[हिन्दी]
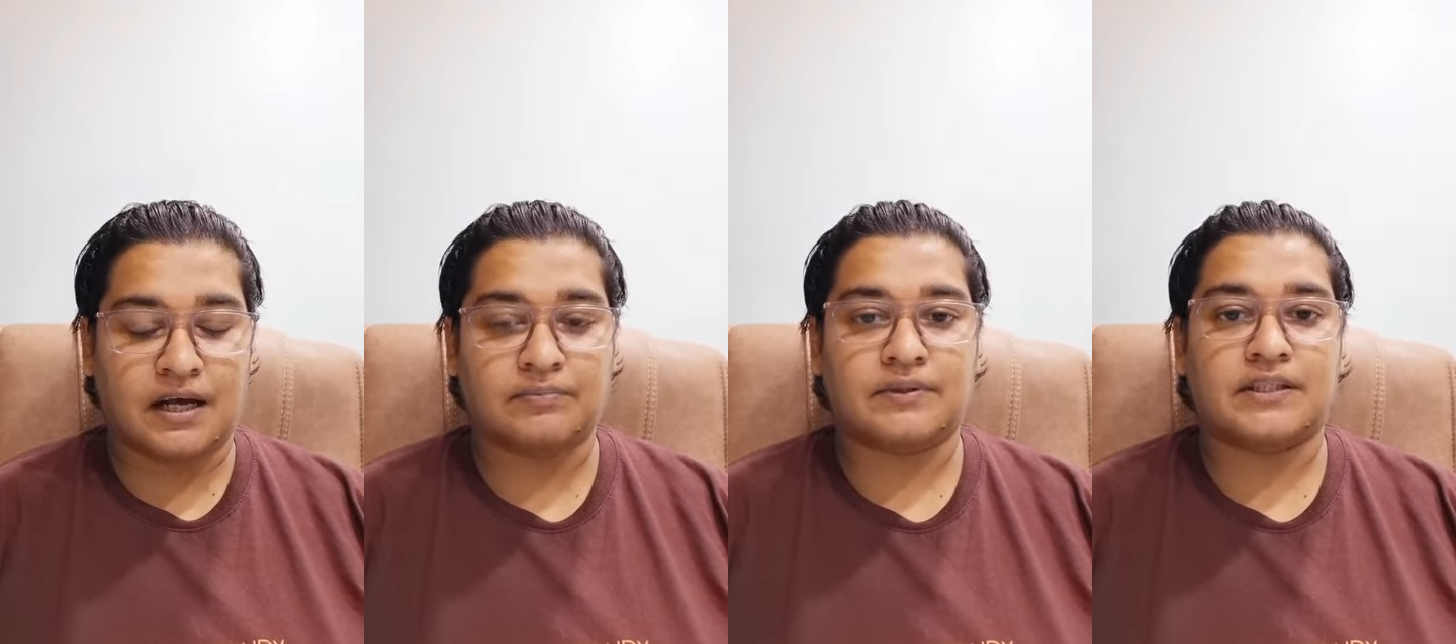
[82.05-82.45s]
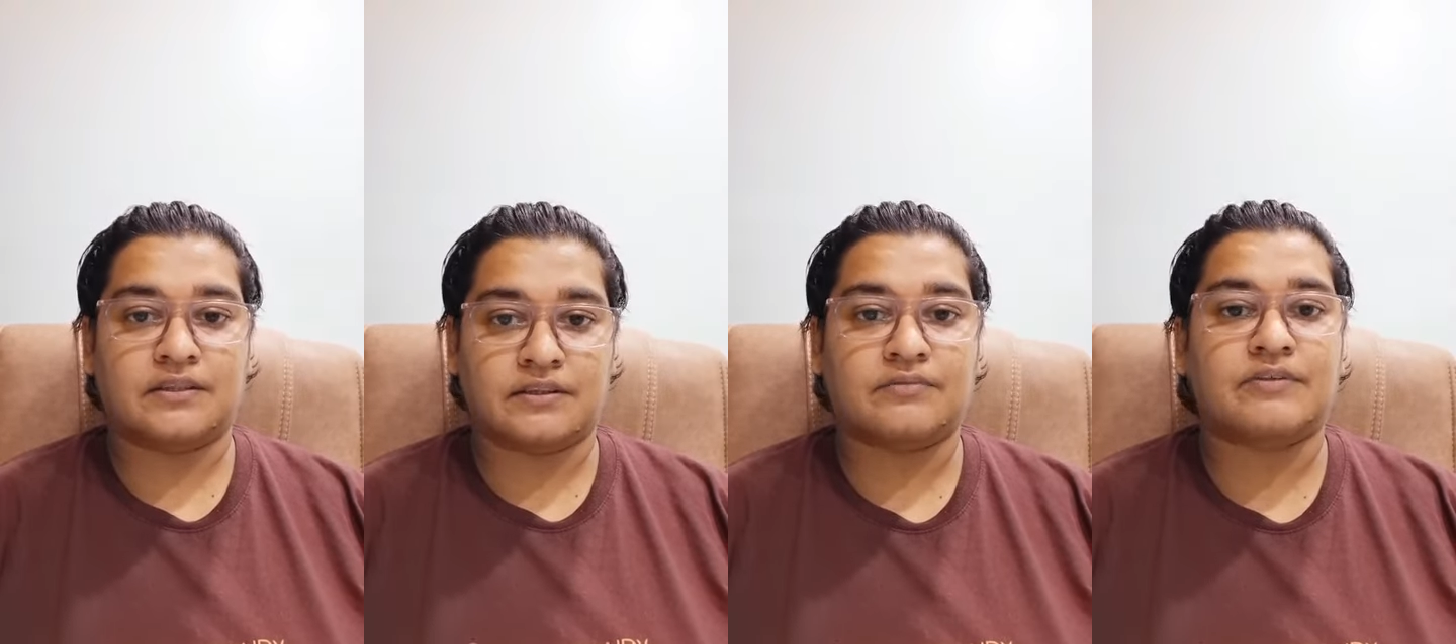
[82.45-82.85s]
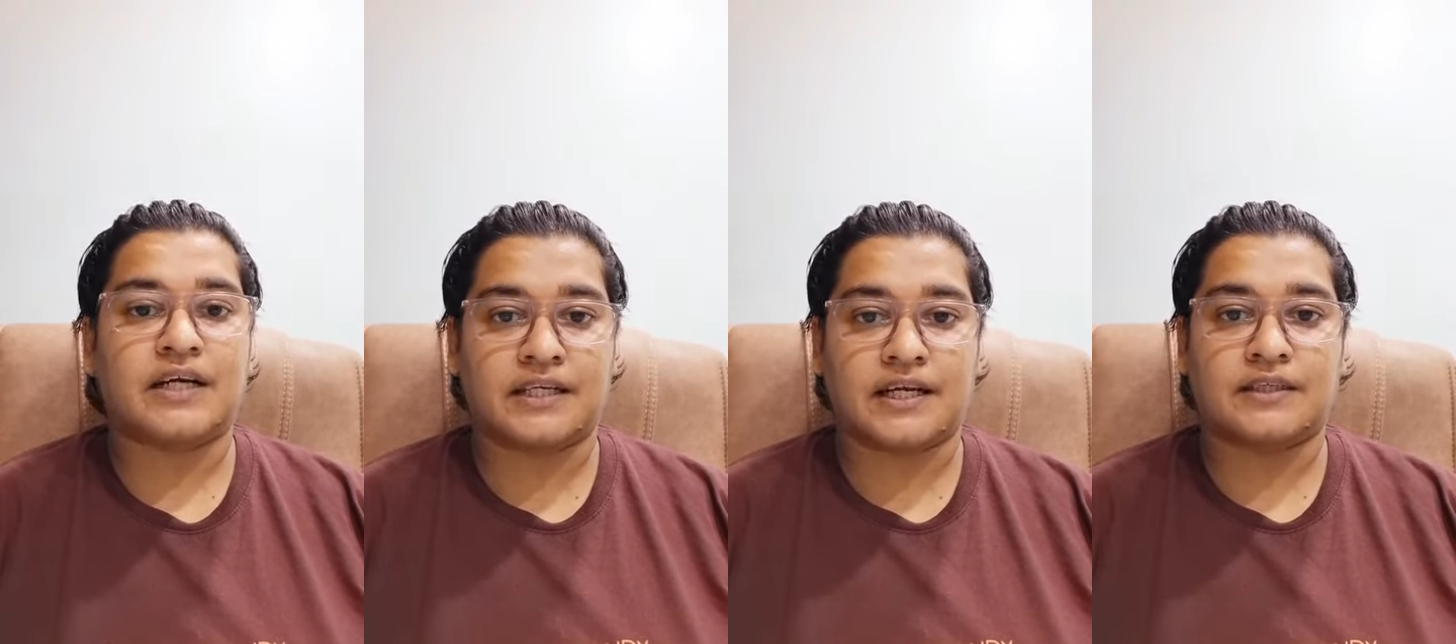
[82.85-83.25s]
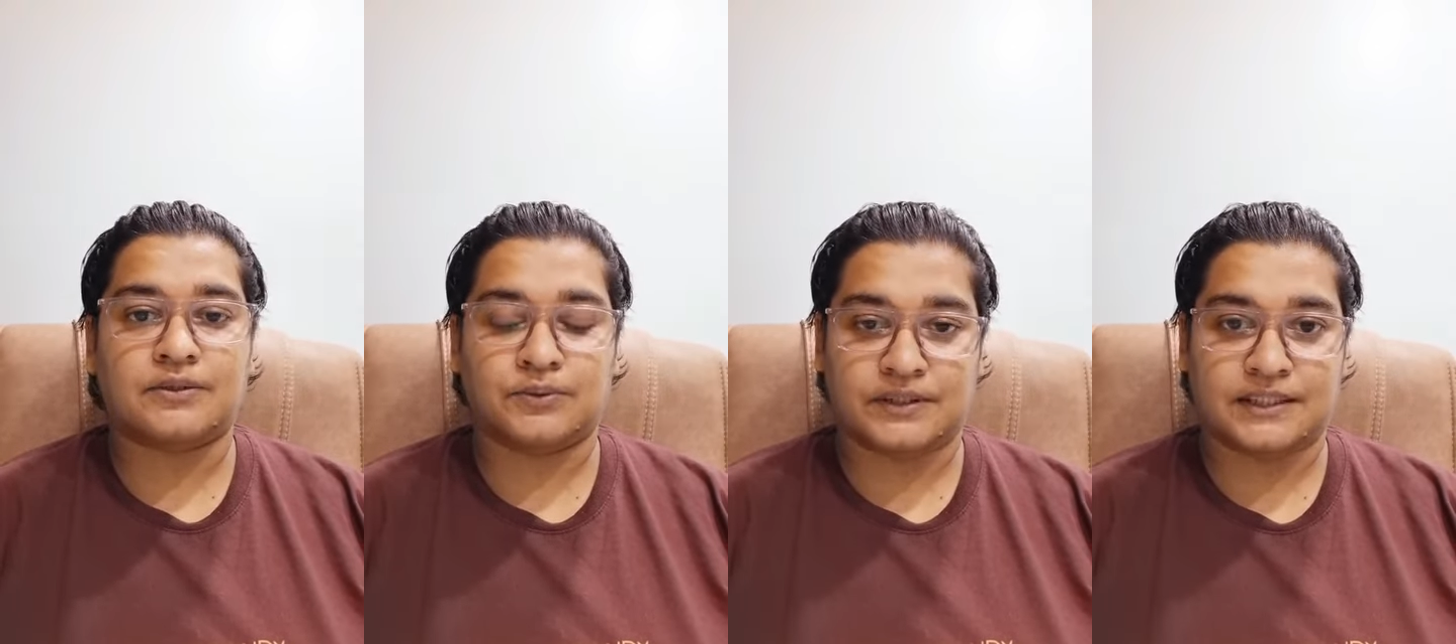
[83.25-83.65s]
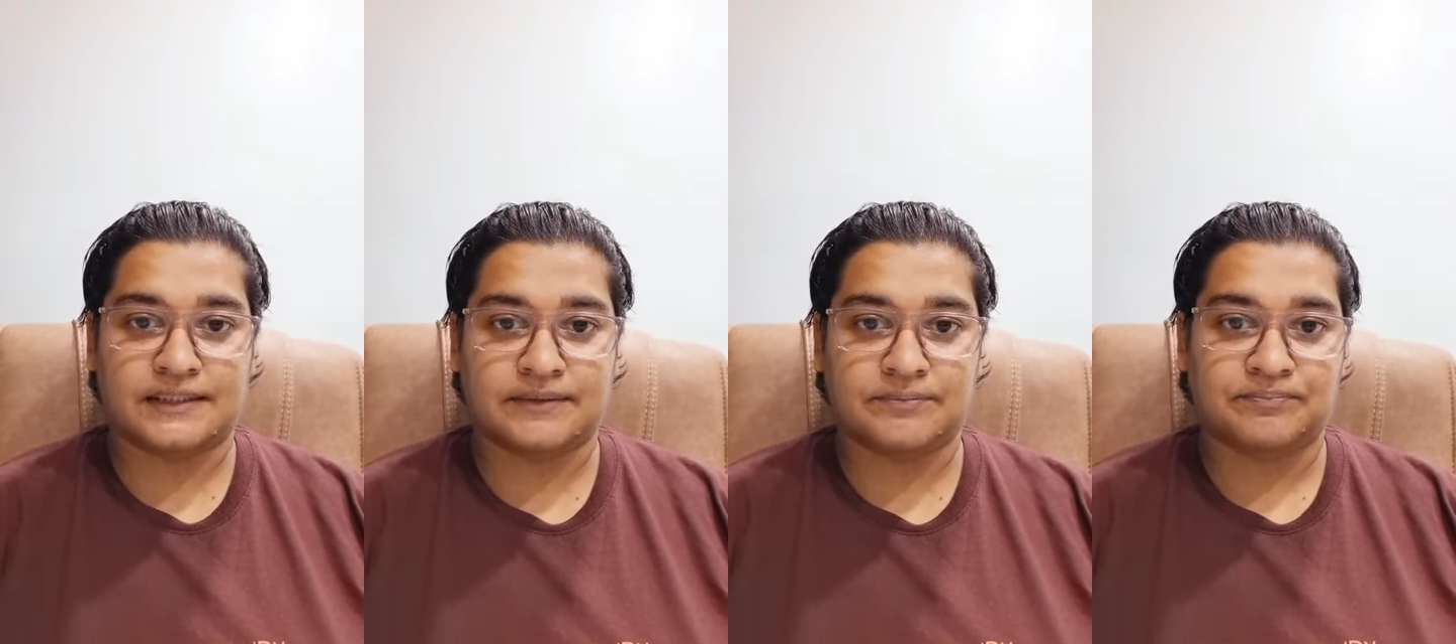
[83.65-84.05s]
आपके तरफ अट्रैक्ट होते
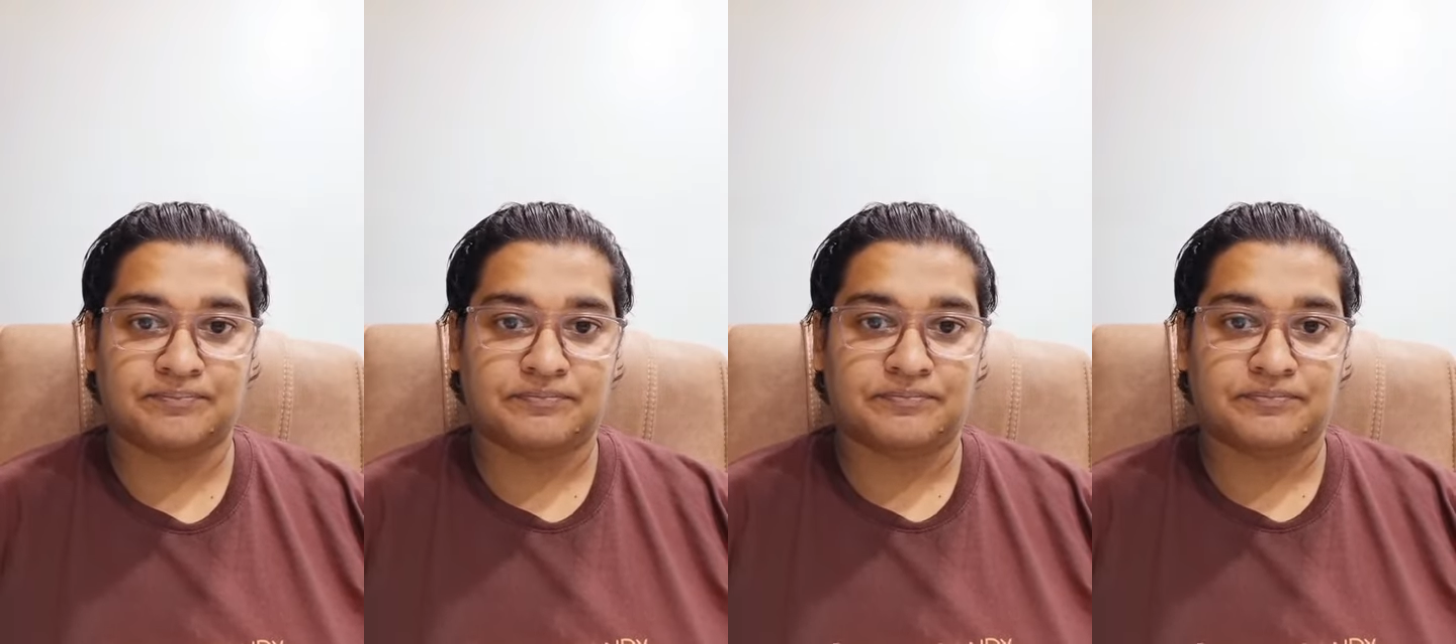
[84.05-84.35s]
हैं